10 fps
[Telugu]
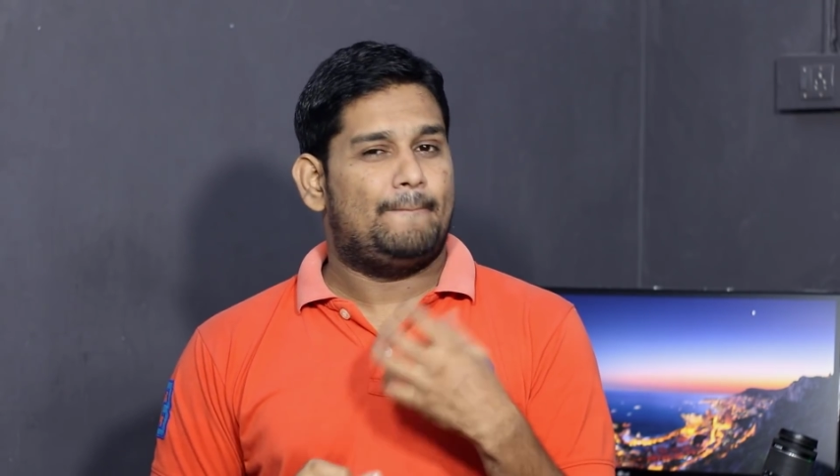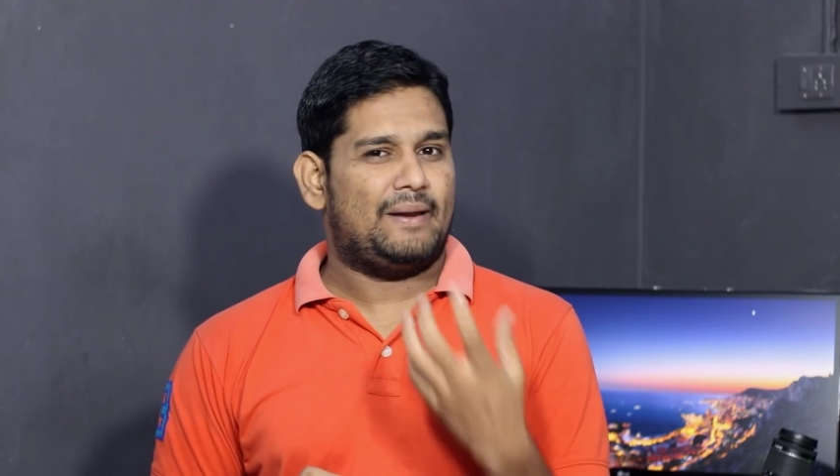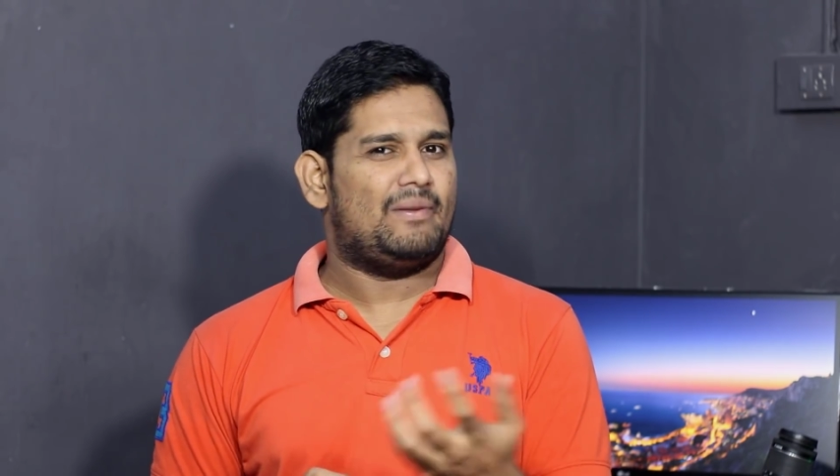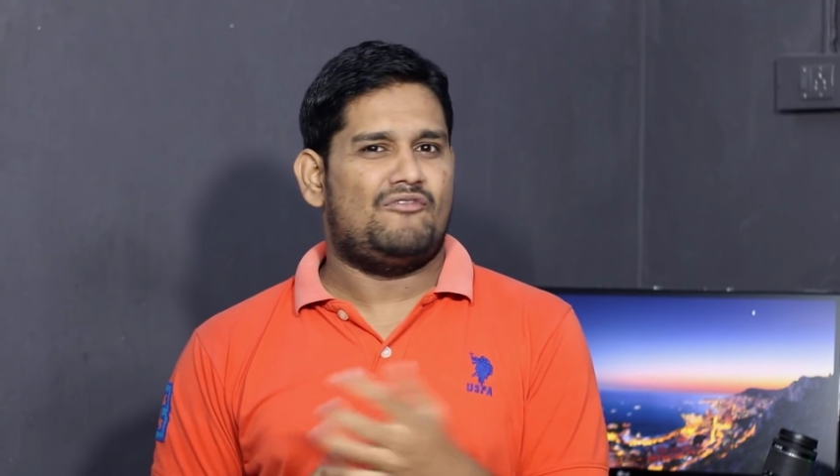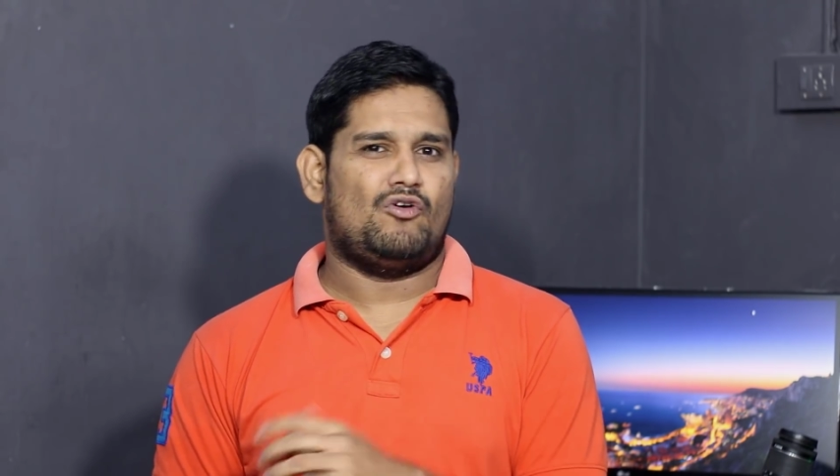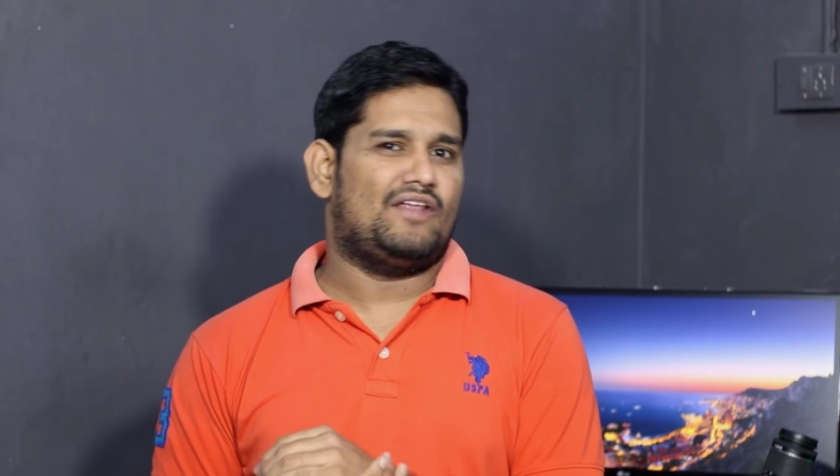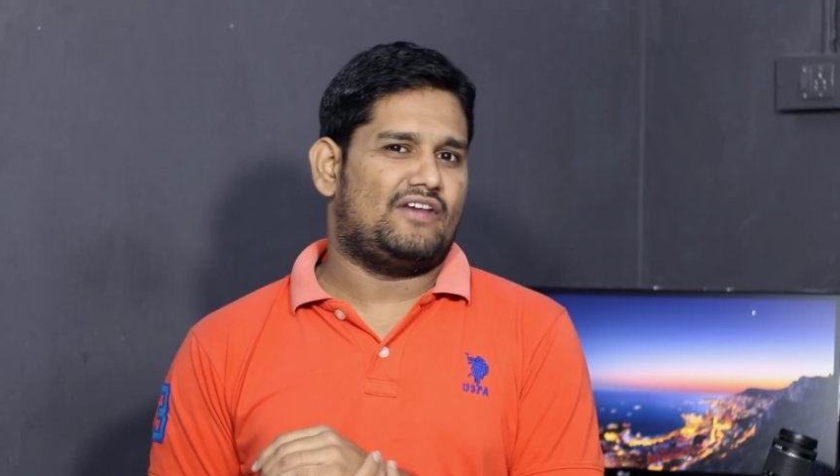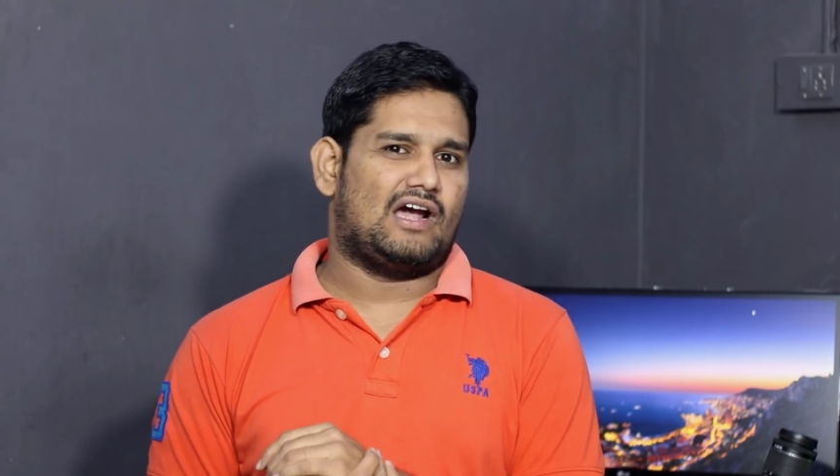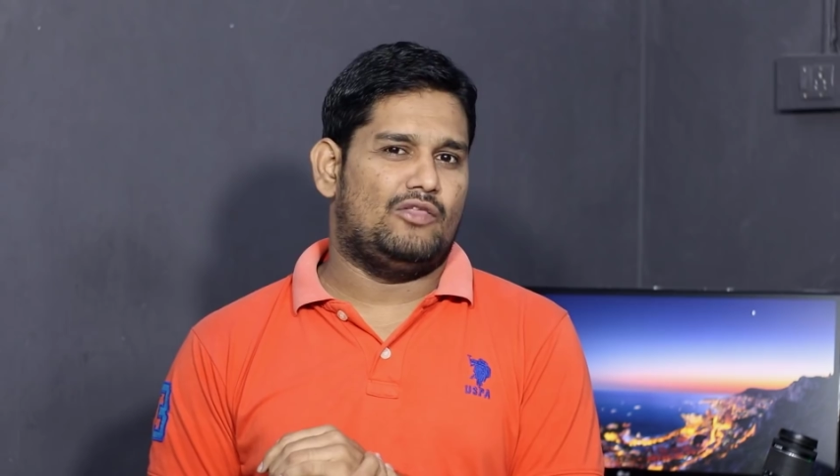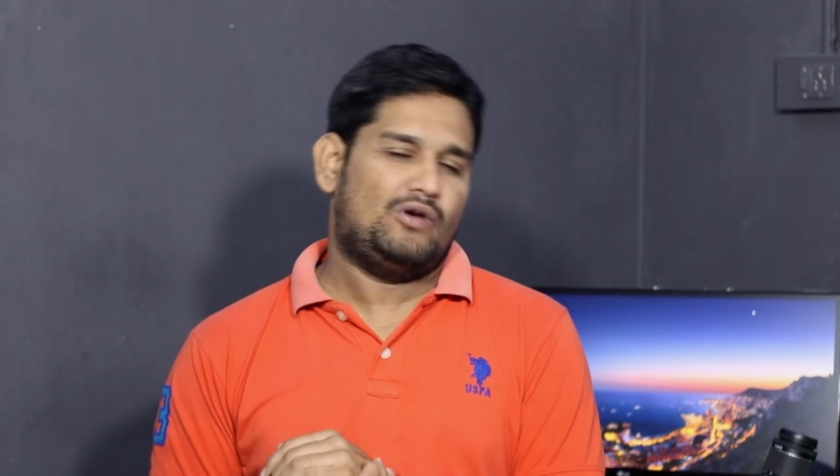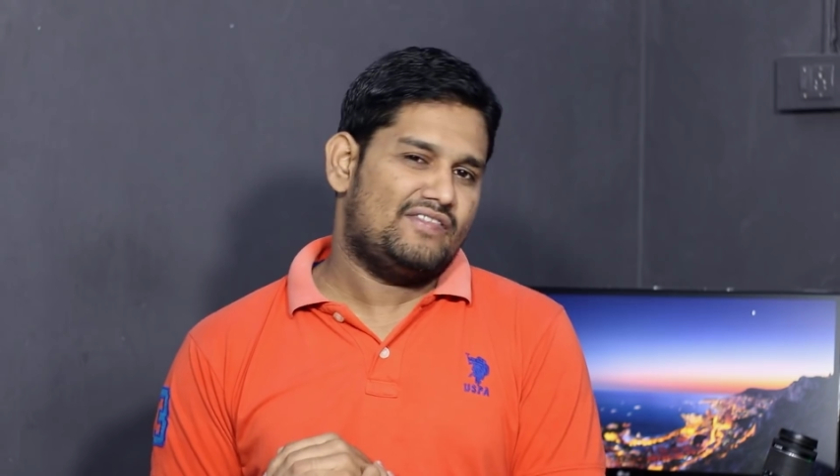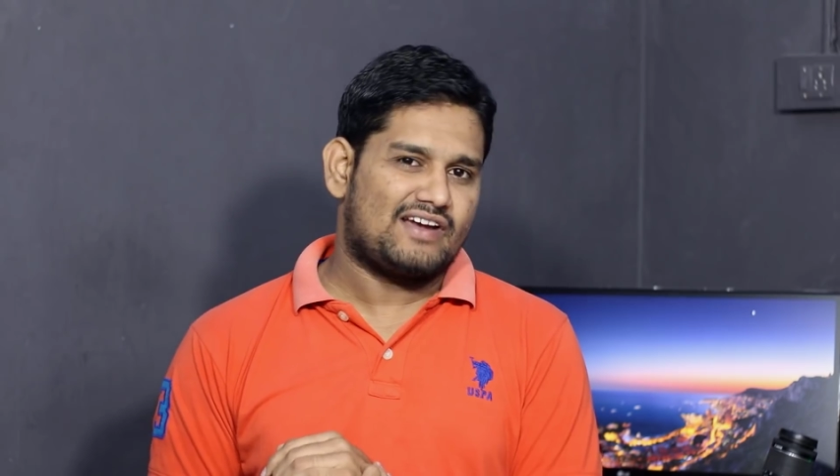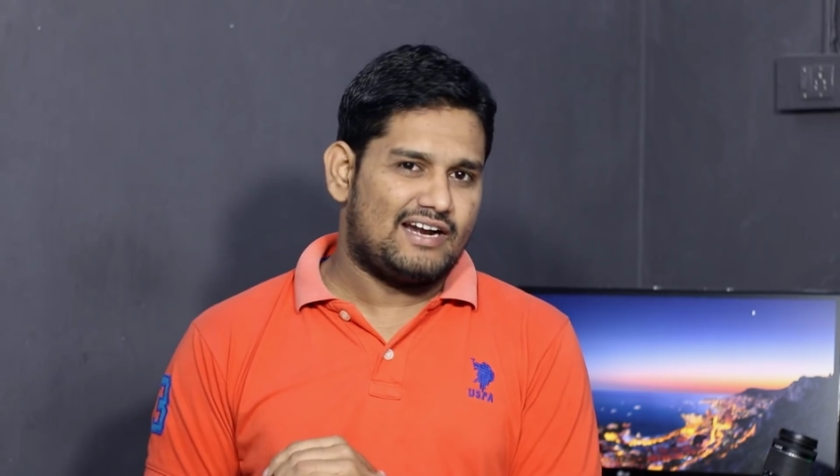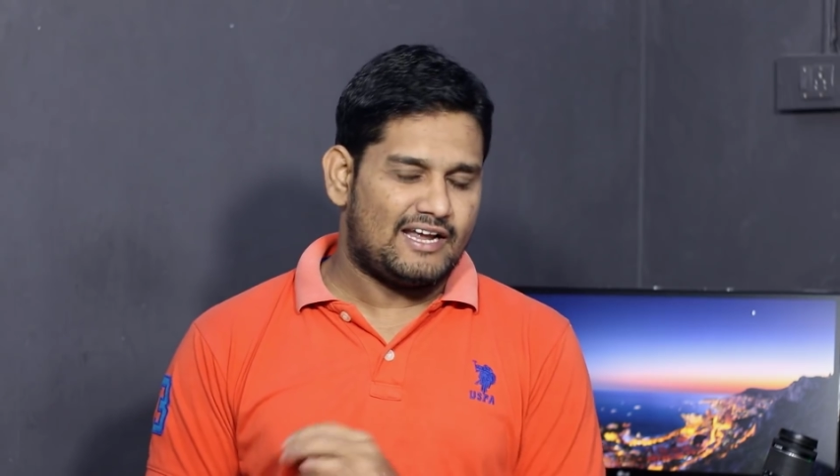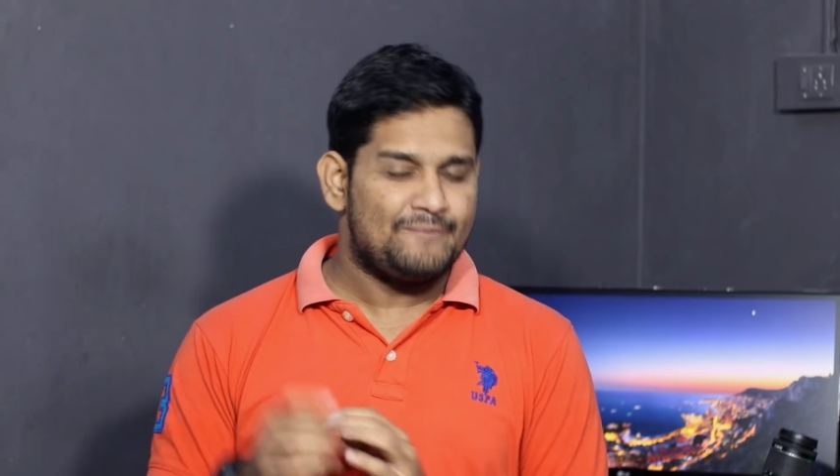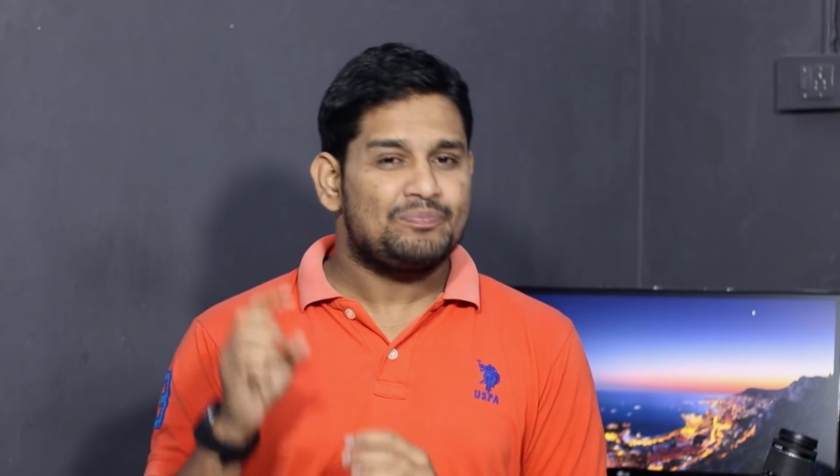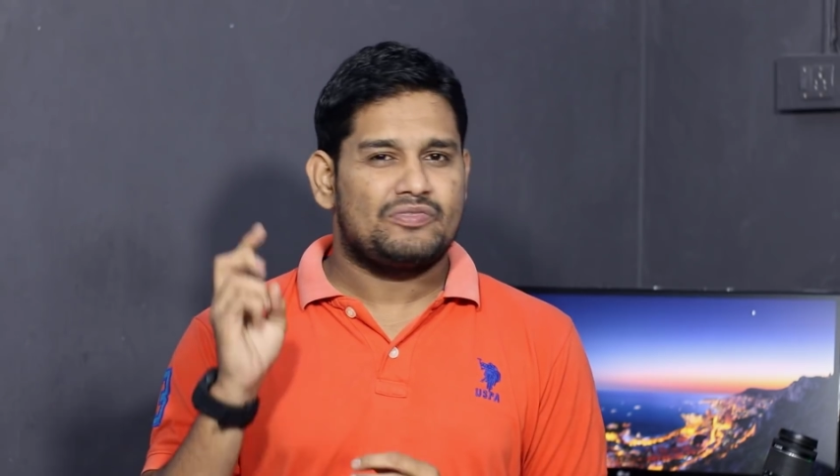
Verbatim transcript: ప్రీమియం ఫోన్ అయితే కాదు ఎందుకంటే